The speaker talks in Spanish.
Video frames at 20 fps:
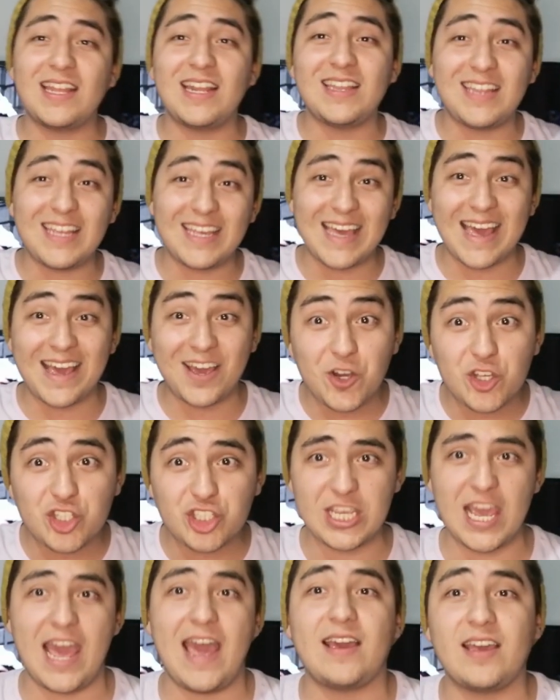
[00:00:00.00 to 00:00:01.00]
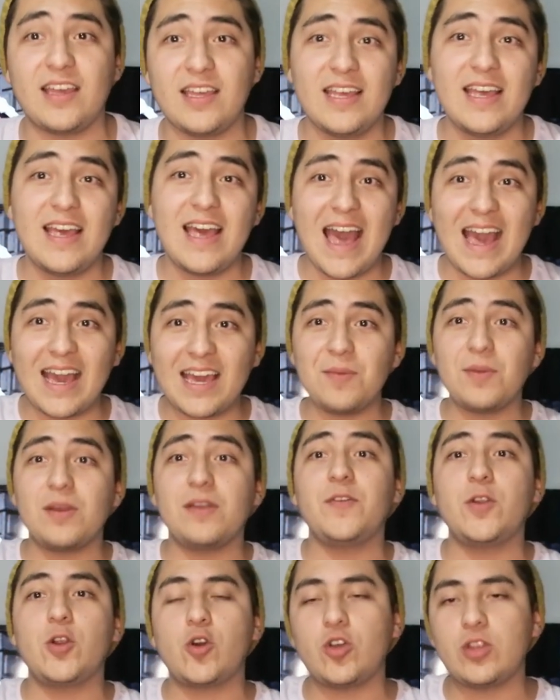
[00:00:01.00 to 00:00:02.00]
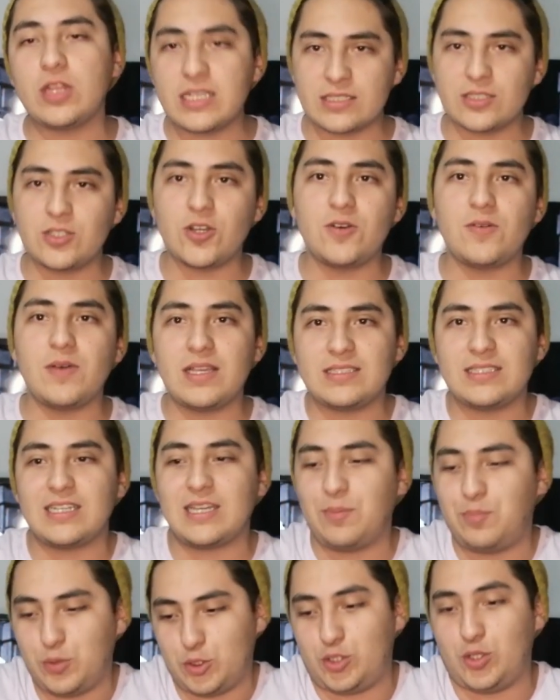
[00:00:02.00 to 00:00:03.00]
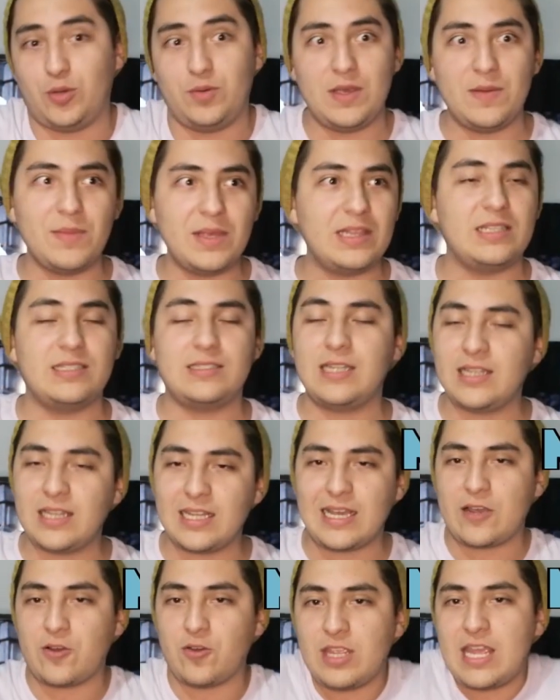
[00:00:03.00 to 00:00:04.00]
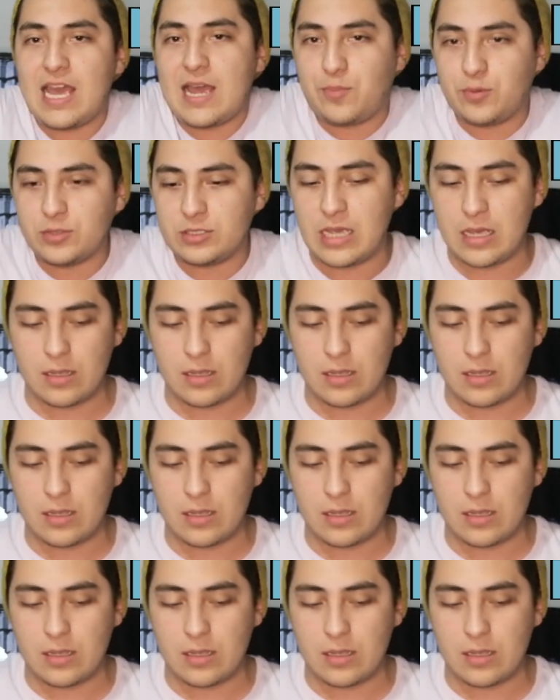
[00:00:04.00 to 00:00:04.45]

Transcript: Crítica con Jack. ¿A qué me refiero con esto? Es de que pues obviamente es crítica con Jack, pues